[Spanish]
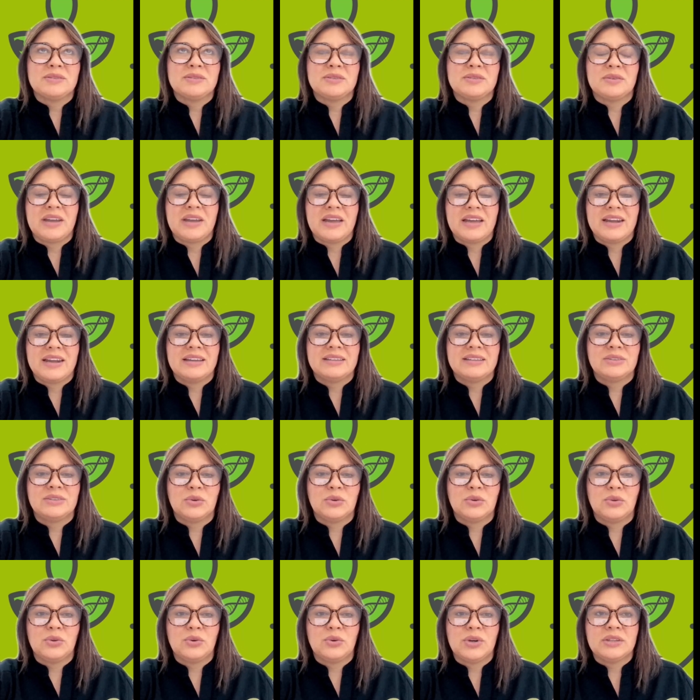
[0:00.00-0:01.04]
mencionaras,
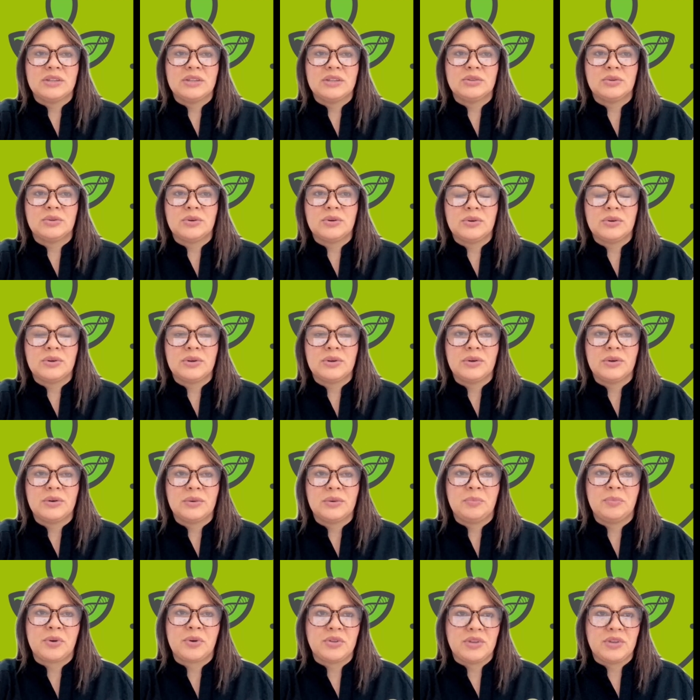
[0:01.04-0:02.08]
todos estos
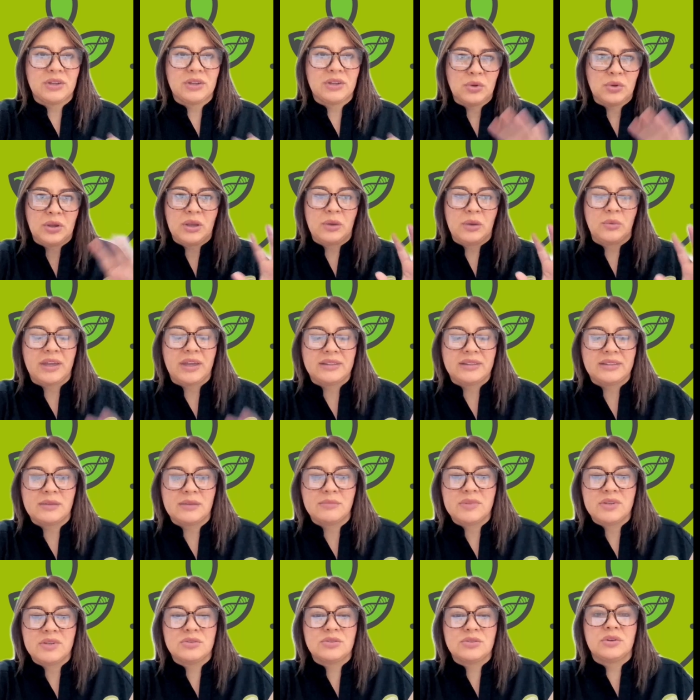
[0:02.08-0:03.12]
oh, proyectos que voy a estar
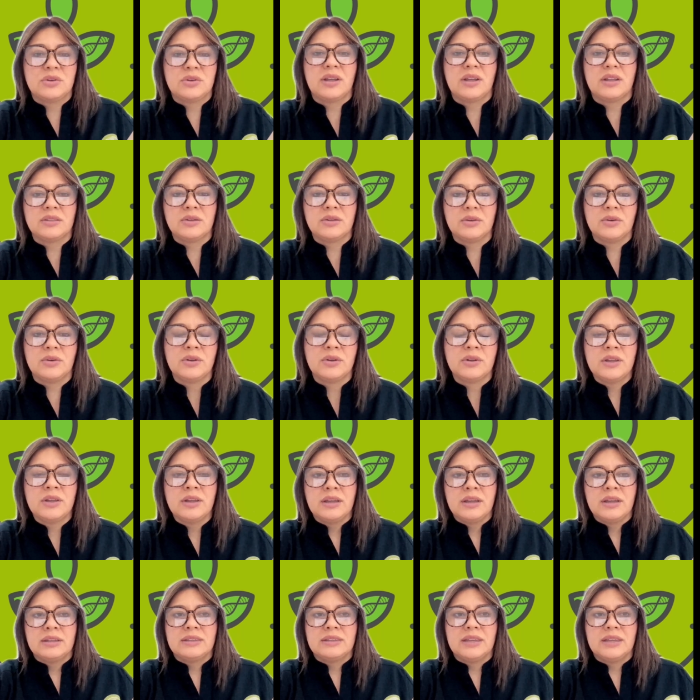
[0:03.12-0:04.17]
mencionando
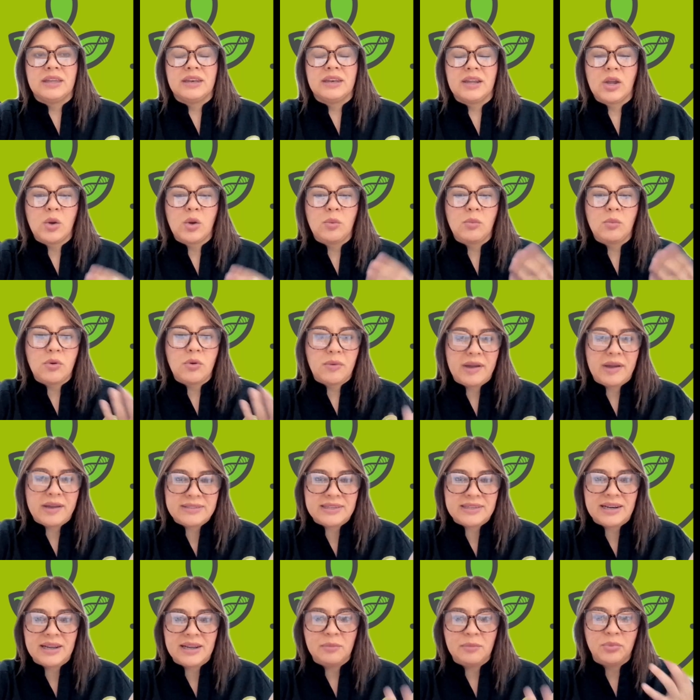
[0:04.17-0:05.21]
tienen como
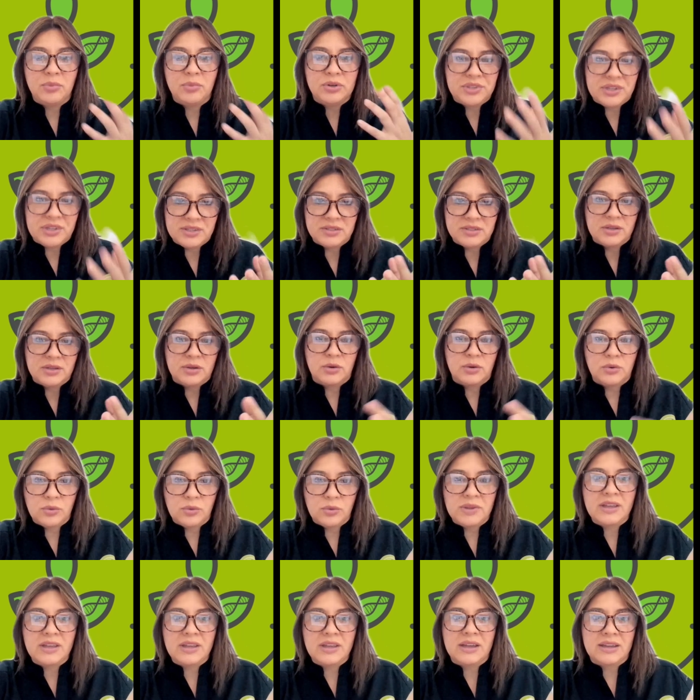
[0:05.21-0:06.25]
base la importancia
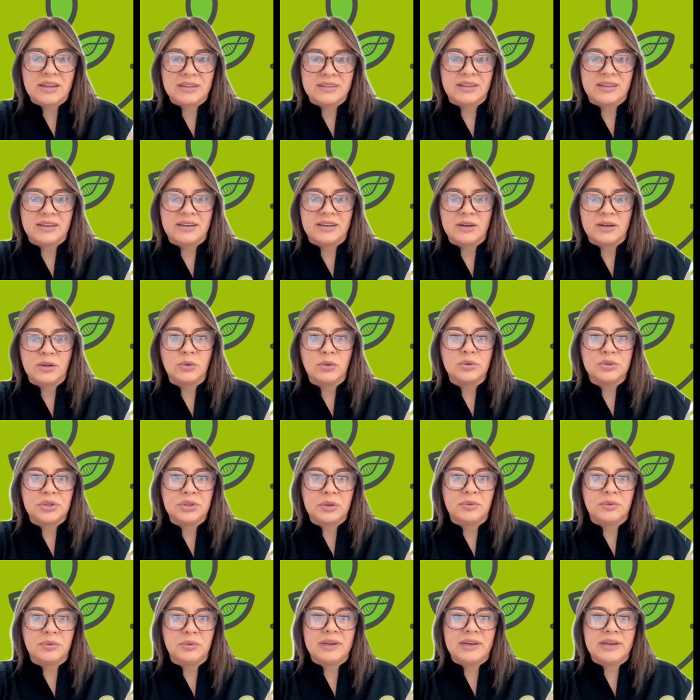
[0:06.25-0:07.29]
económica que tiene el
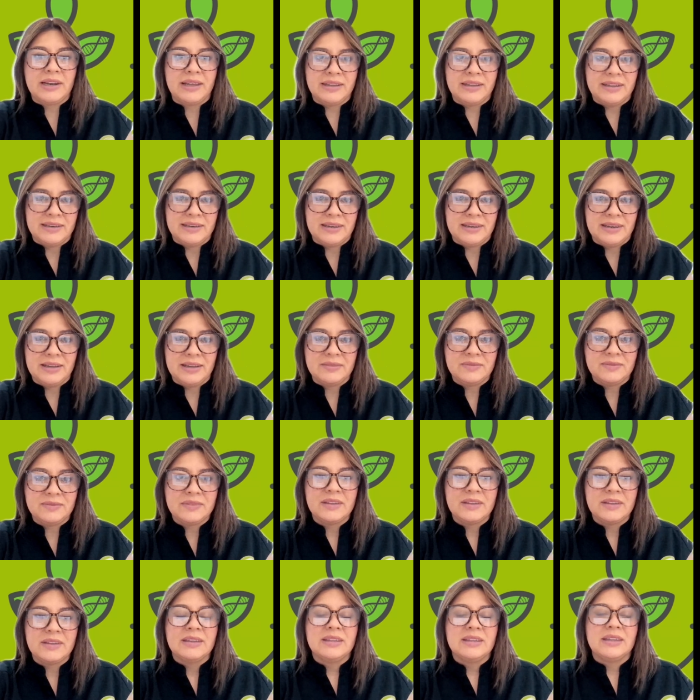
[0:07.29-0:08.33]
cultivo en la isla